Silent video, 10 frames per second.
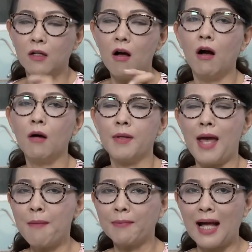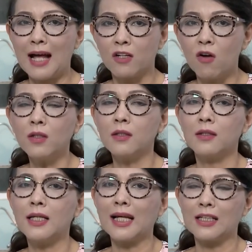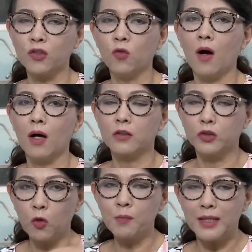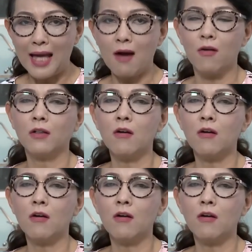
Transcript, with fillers: Có hôm thì ép cà rốt với cà chua chung với nhau,